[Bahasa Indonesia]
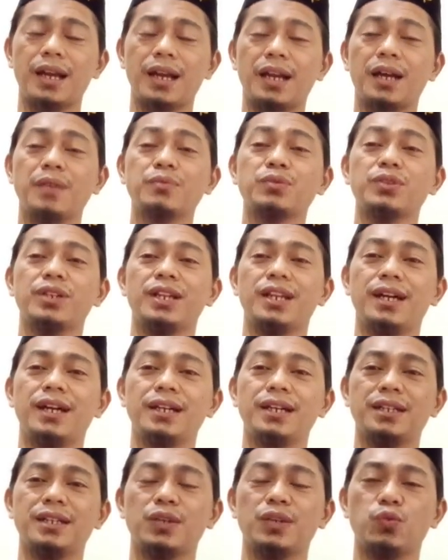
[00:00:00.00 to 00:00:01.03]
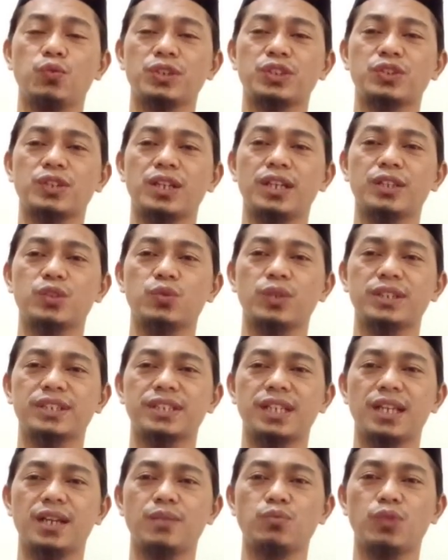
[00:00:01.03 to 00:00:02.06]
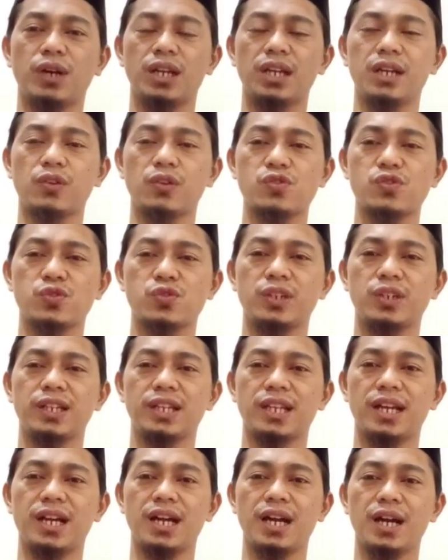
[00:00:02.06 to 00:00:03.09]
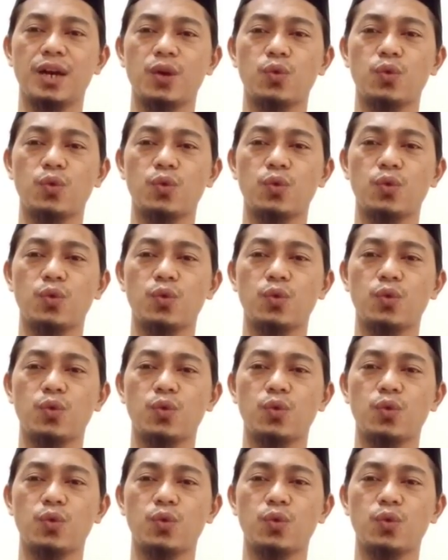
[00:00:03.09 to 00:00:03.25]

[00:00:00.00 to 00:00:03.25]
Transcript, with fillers: Alhamdulillah wassalatu wassalamu ala rasulillah